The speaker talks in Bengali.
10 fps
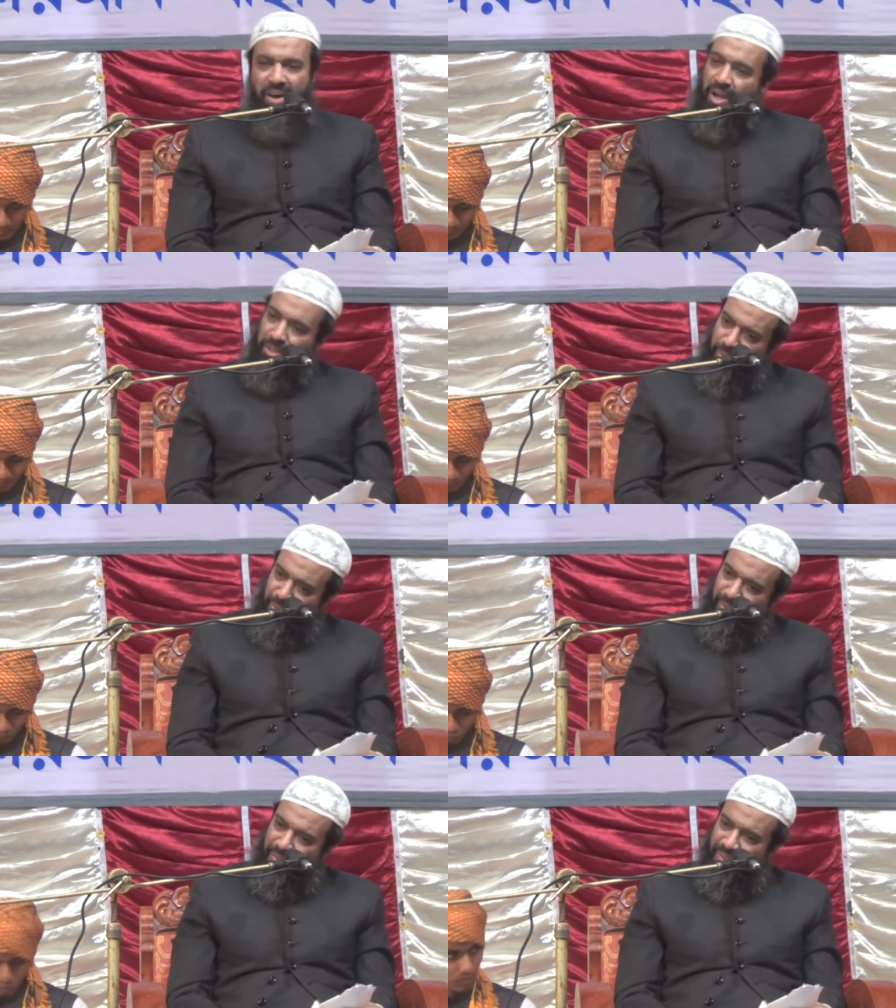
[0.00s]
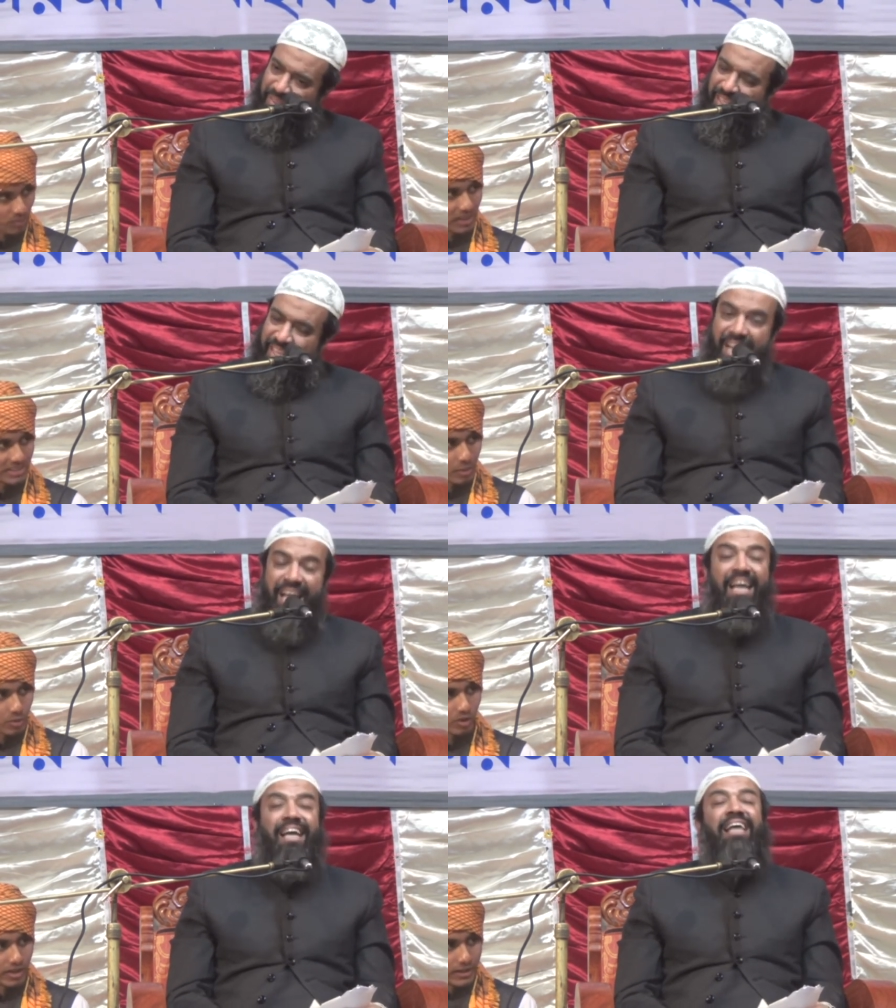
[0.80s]
হয়তো হয়তো
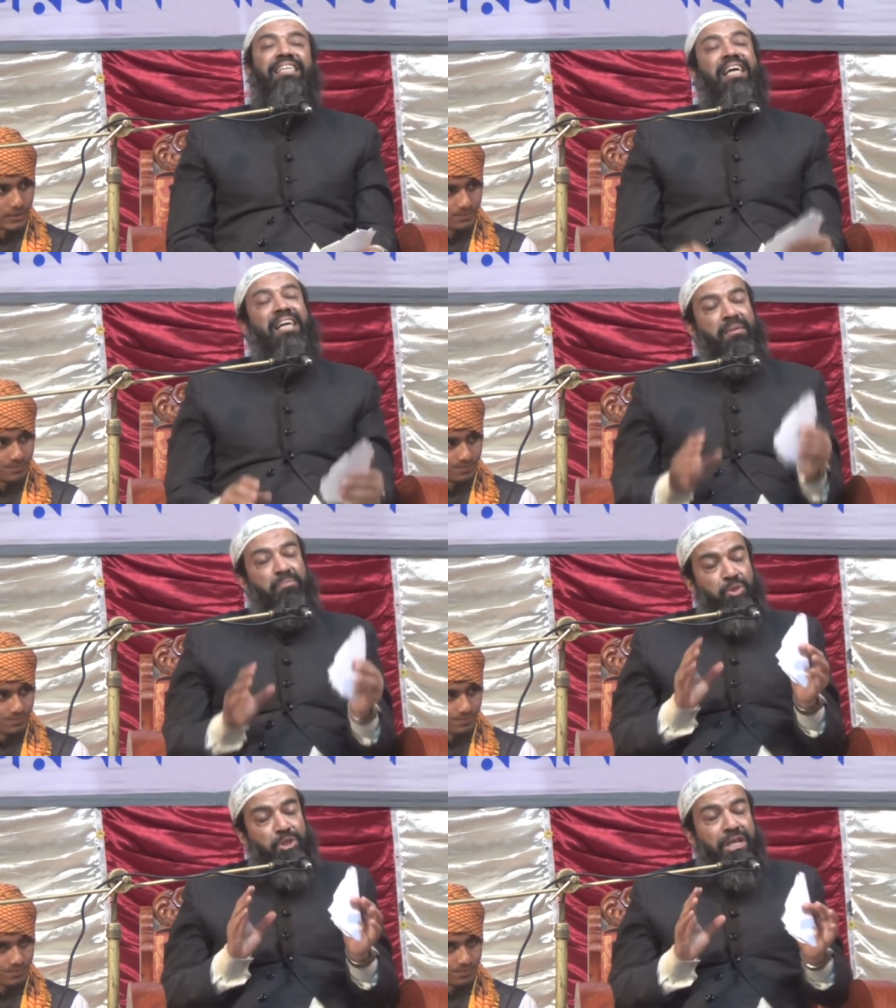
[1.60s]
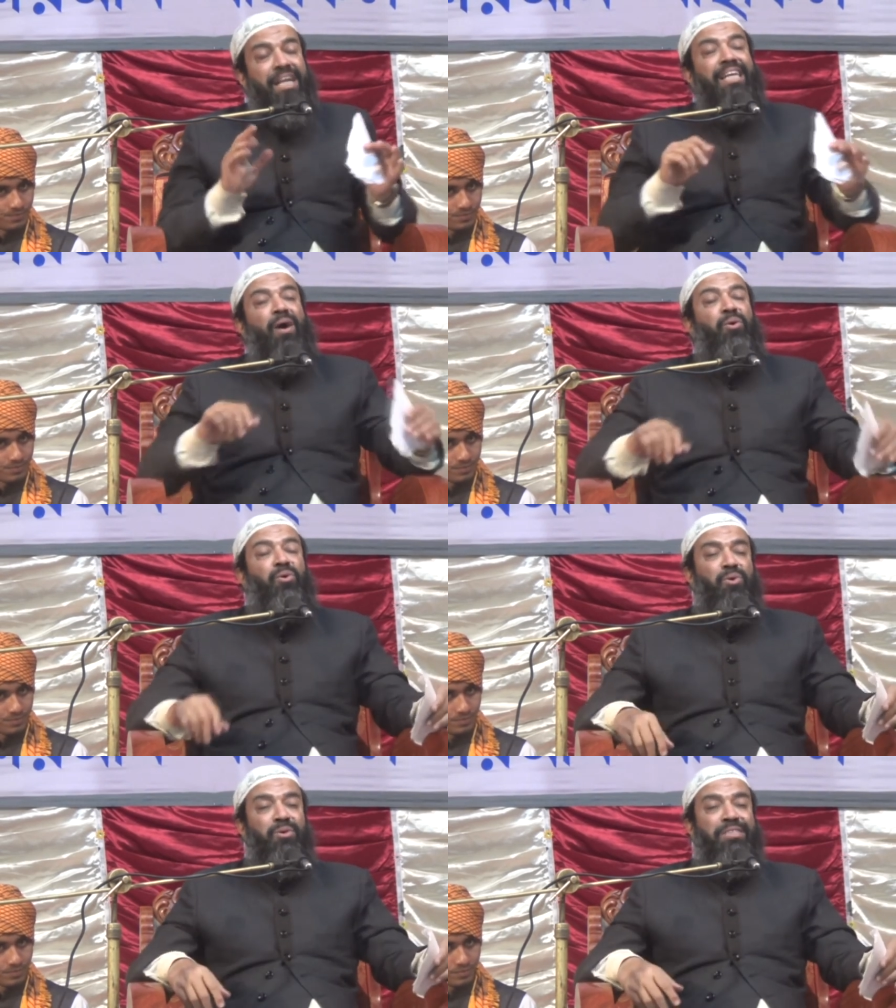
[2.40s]
কাজেই মুশকিলটা হলো